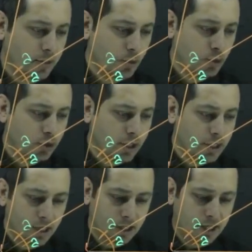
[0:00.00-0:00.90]
B 90.
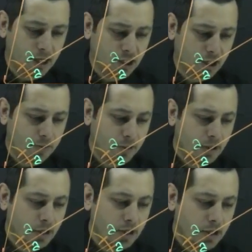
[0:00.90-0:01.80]
2 ile çarp.
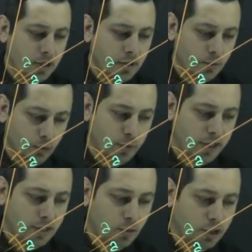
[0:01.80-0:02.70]
Bunu
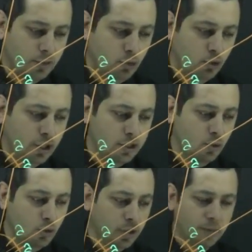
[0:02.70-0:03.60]
birazdan kullanayım 180.
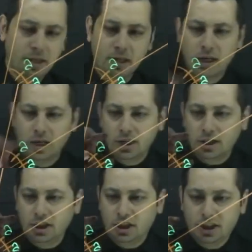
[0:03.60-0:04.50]
O zaman
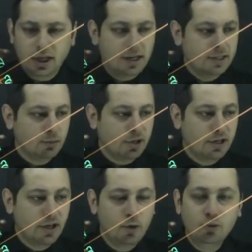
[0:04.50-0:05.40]
2 aysa ise bura
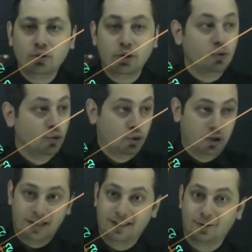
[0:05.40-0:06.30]
ne olursa
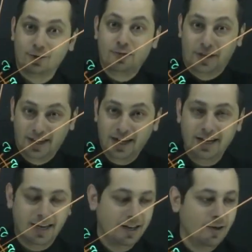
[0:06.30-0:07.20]
180 olur
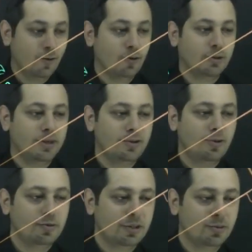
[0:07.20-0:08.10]
paralel ya. O zaman ne
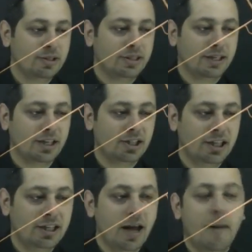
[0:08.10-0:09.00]
olmalı burası
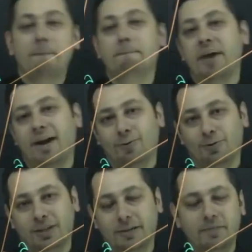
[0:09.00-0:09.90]
arkadaşlar? B
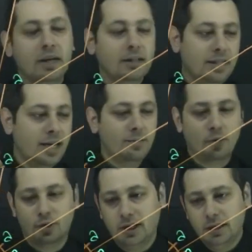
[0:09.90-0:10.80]
olmalı. Diğer
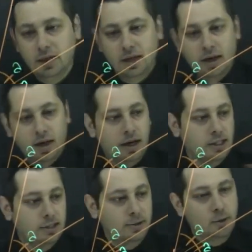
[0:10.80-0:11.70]
bir olay. A
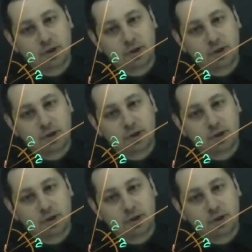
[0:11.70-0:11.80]
artı B